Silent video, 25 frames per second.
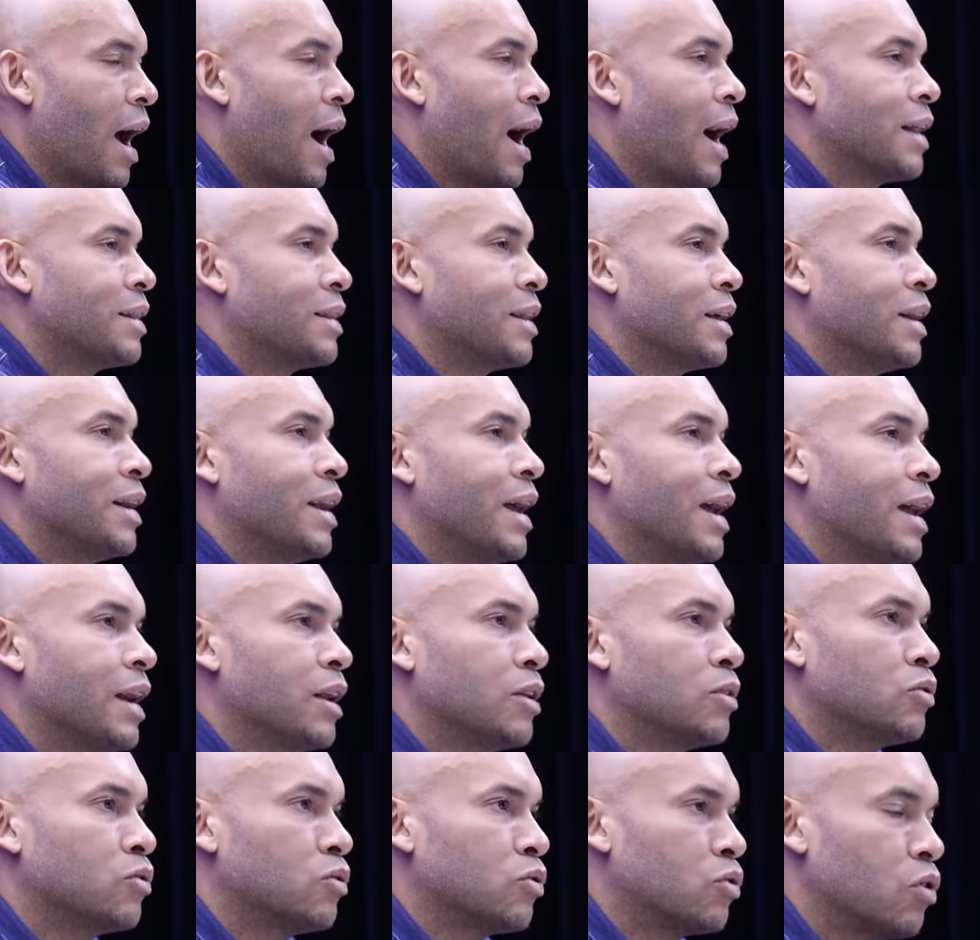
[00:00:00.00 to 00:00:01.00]
a
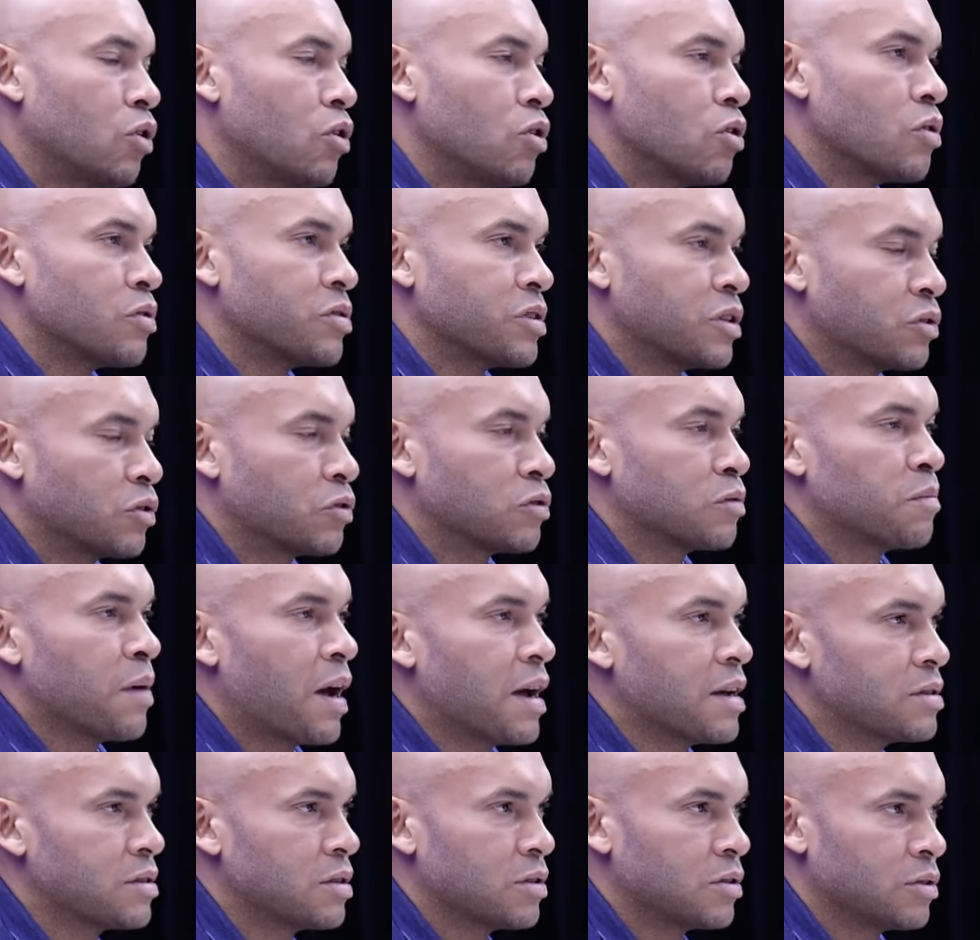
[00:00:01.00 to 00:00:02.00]
tener todos esos
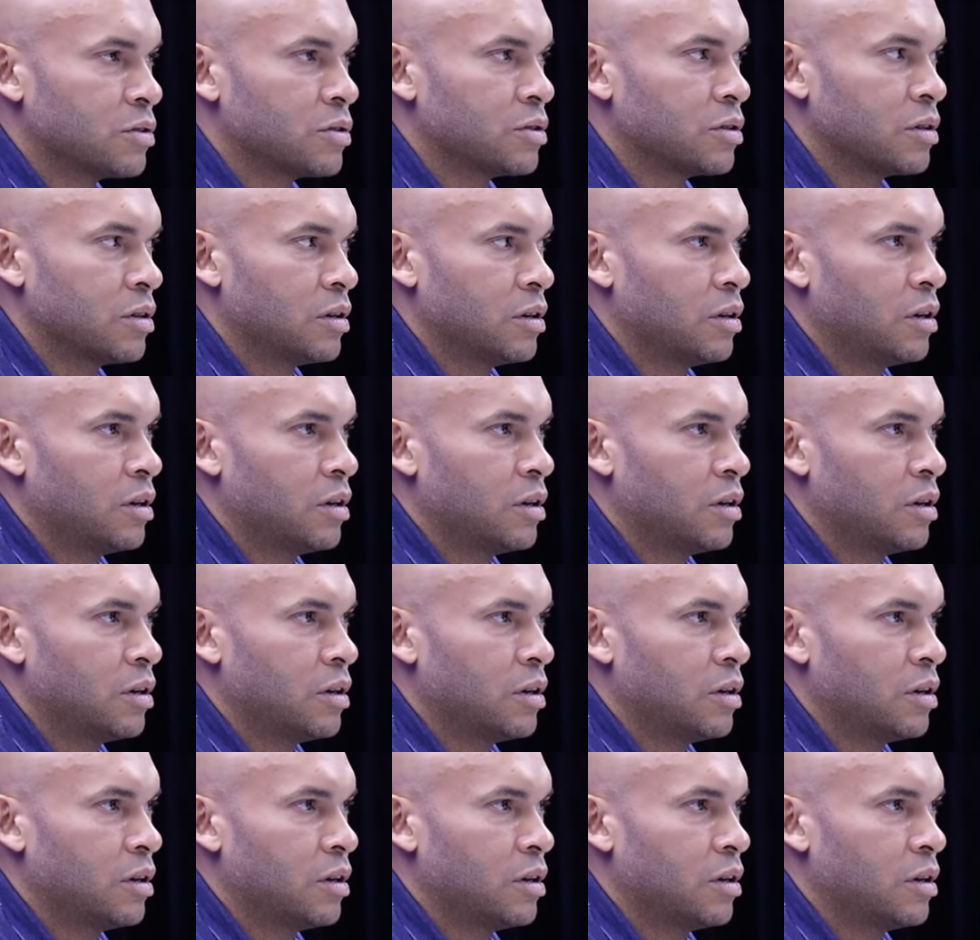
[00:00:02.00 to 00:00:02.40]
masters,